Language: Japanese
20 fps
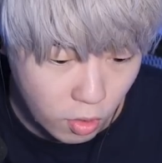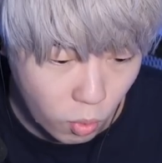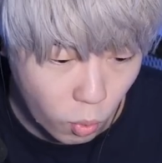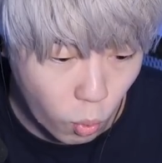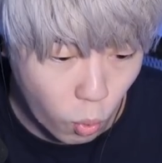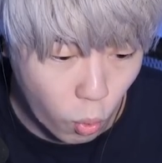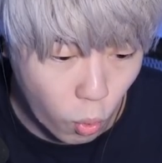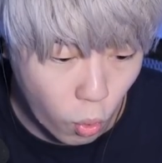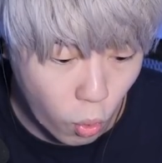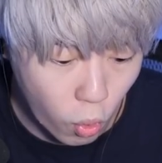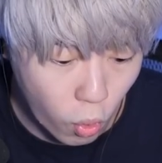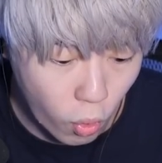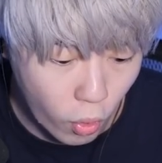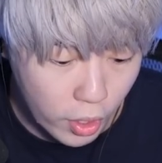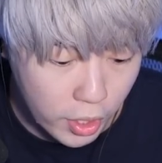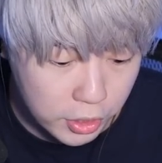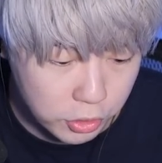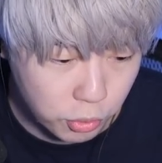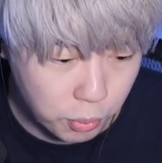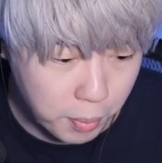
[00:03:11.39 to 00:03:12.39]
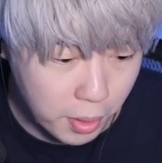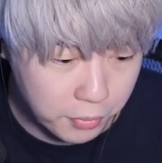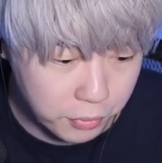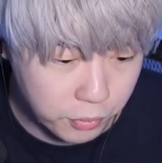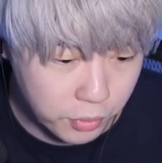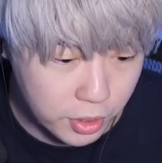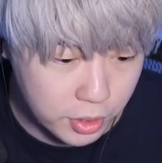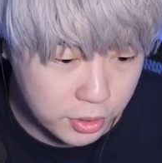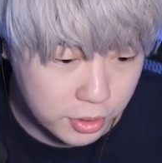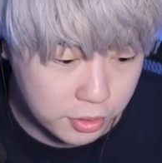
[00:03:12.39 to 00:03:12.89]
おーエドマン
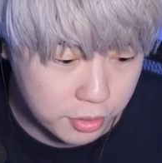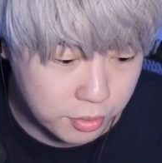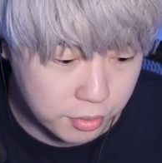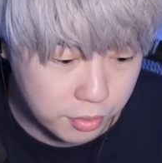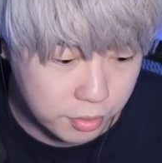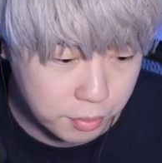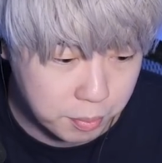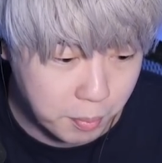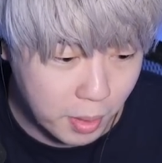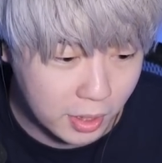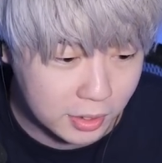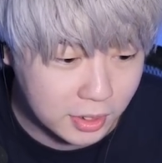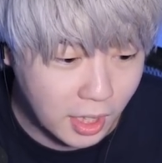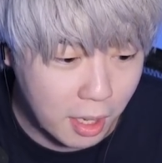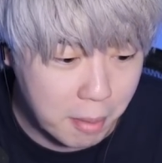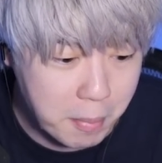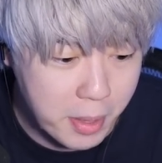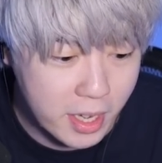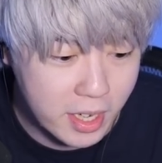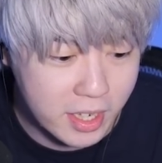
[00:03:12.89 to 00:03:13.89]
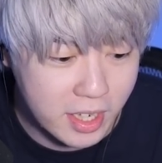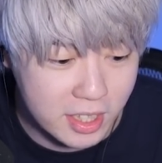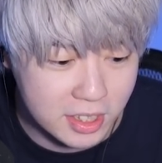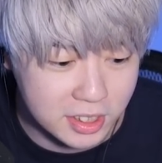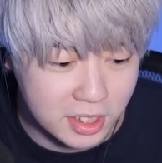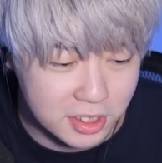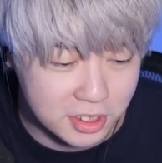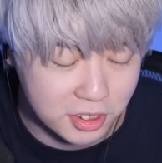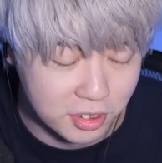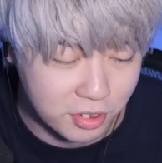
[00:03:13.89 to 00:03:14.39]
の A 出てるまた
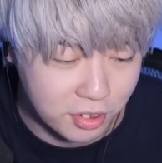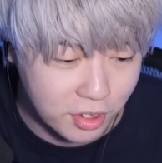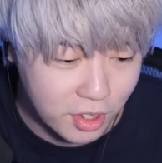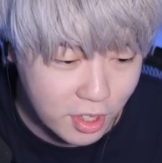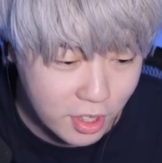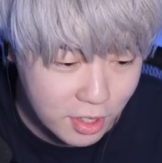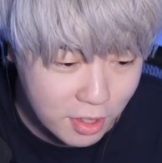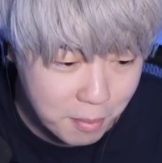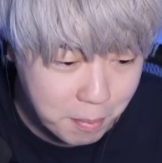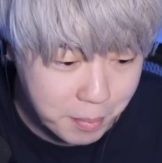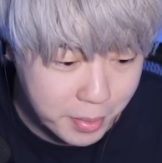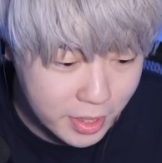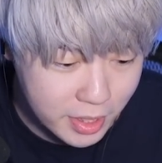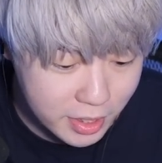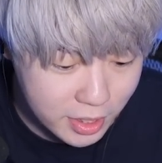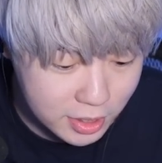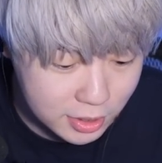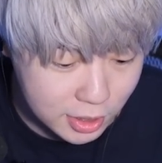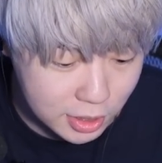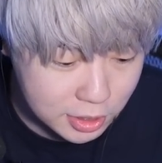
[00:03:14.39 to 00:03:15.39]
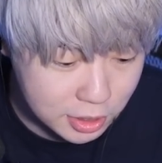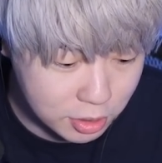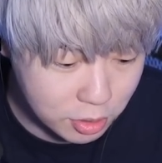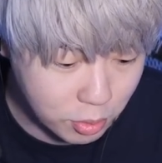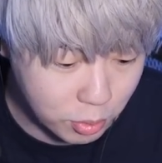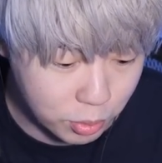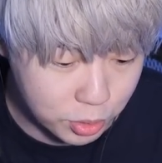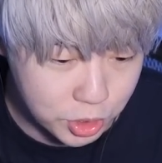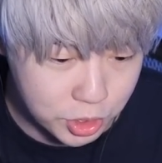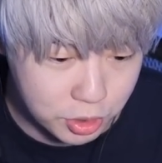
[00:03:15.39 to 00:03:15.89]
メネセスメネセス
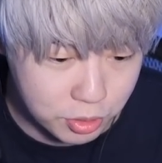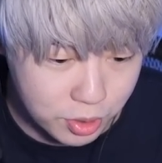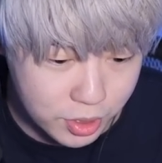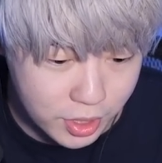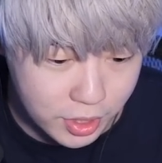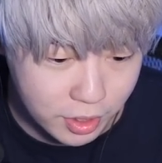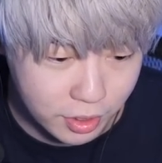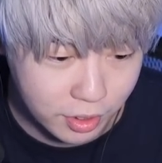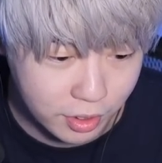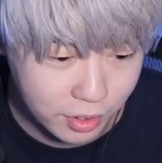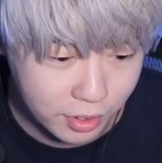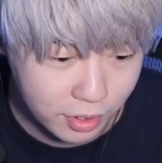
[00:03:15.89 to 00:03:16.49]
の押し売り